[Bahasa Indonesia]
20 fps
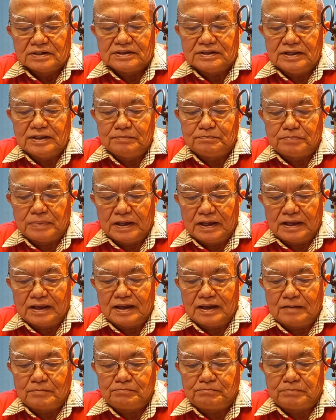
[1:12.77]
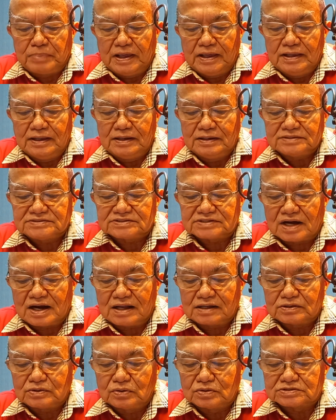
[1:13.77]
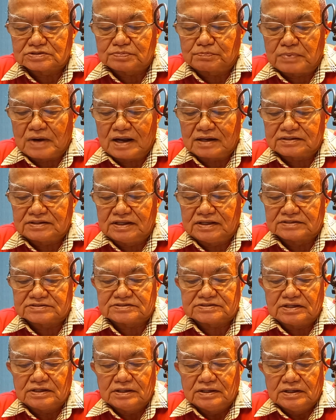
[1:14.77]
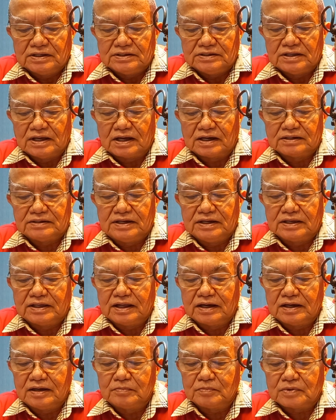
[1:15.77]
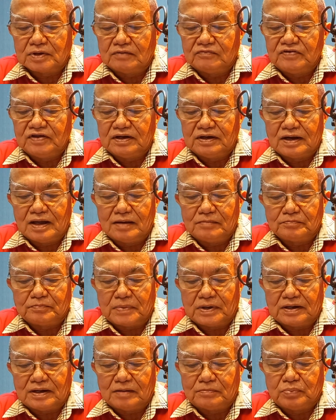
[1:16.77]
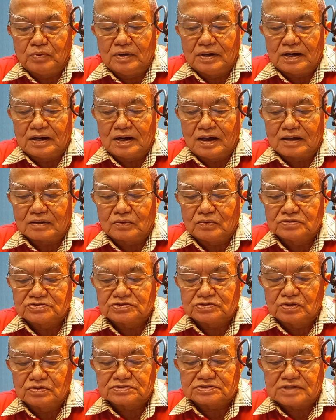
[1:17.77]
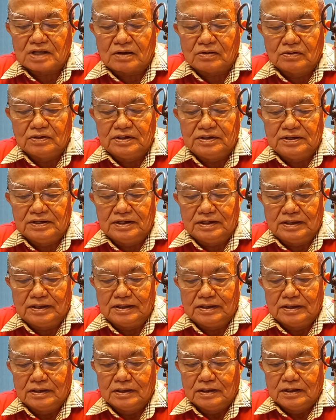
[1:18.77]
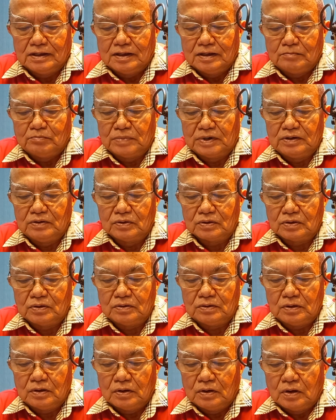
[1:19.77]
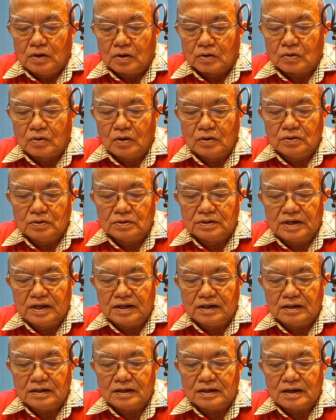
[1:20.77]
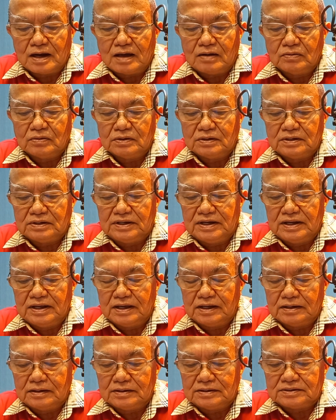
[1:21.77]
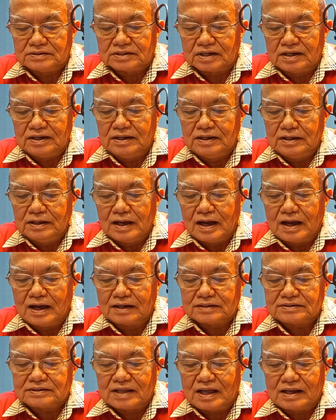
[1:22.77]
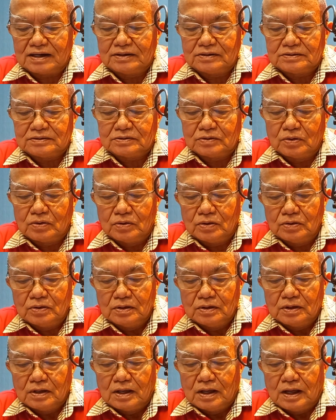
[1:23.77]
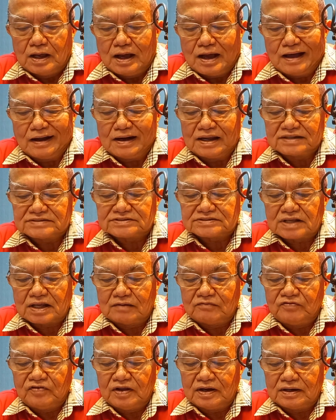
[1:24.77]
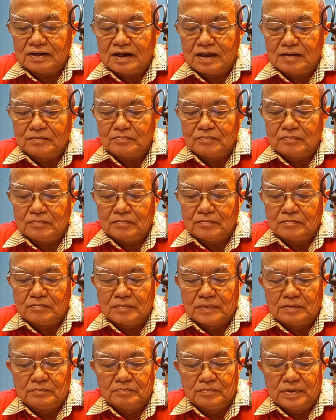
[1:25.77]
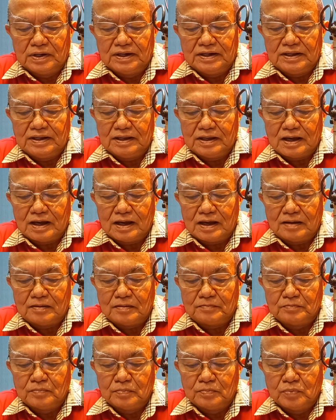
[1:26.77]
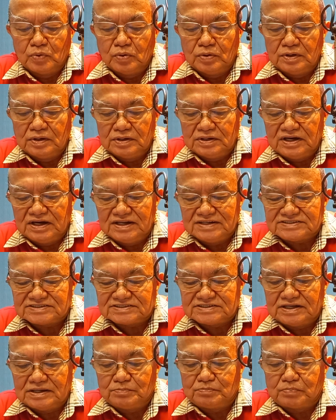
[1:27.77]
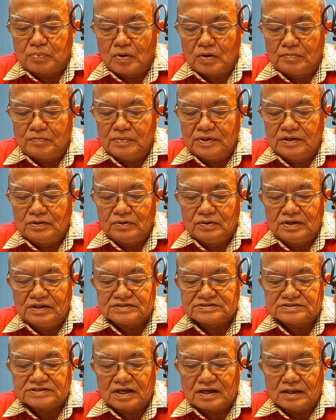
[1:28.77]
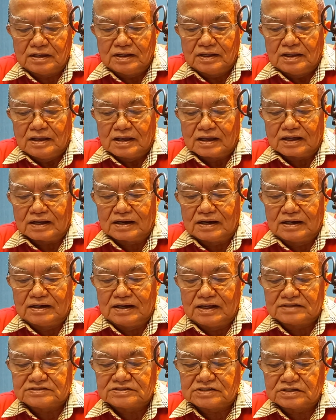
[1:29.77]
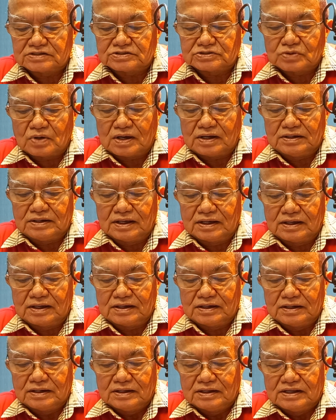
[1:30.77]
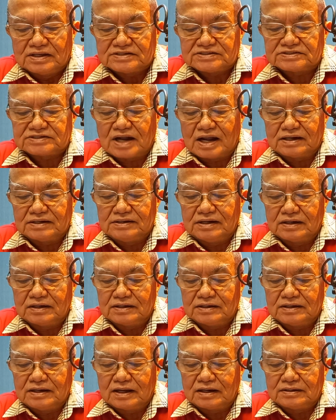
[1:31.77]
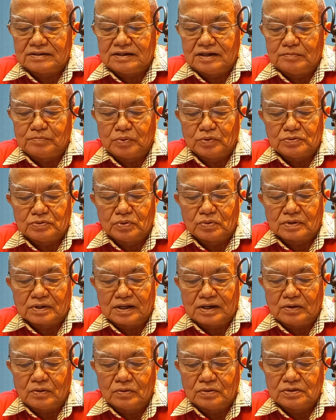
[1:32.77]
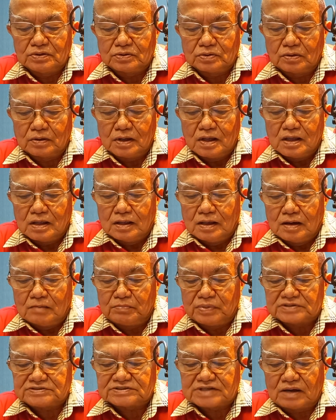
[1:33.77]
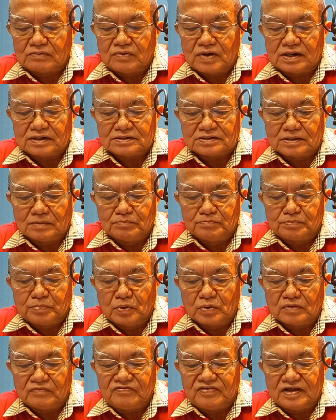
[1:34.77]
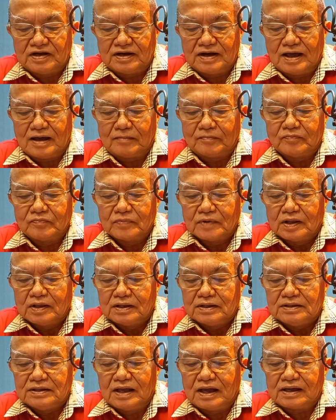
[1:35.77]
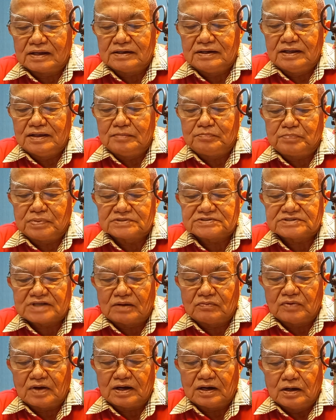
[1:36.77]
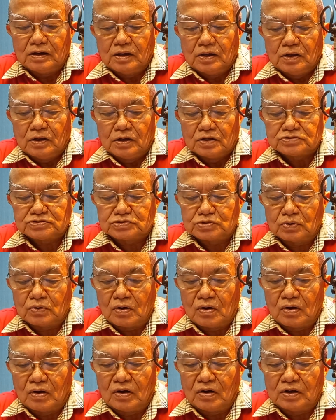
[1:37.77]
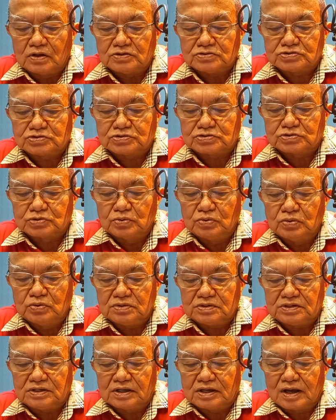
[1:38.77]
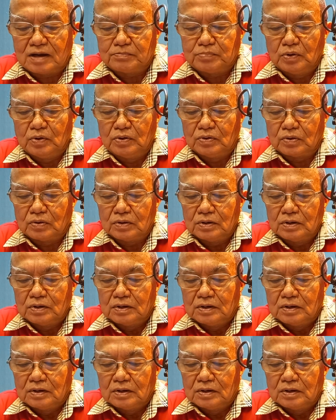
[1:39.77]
tipe P100 praktis yang dikirim ke Vietnam pada bulan Agustus tahun ini. Menurut Kolonel Laut Dian Tri Hatanto, alasan Vietnam membeli amunisi bom Indonesia karena sesuai dengan standar yang dibutuhkan untuk pesawat tempur Vietnam, yakni pesawat Sukhoi Su-30